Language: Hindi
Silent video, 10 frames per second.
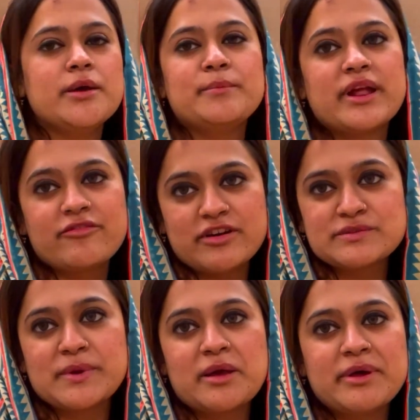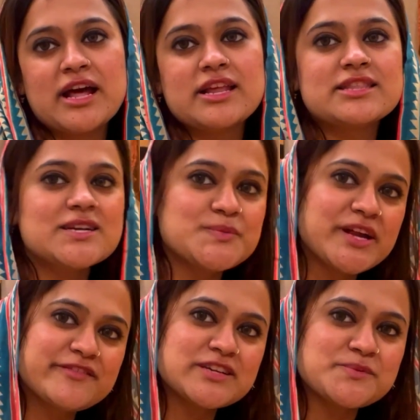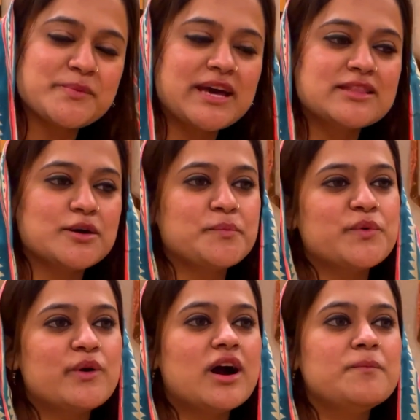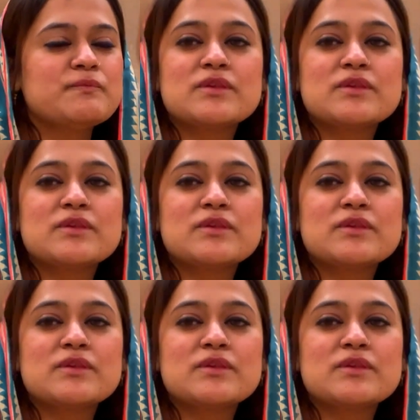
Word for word: ब्रेकफास्ट मैंने बना लिया था आज ब्रेकफास्ट में बनाया था पोहा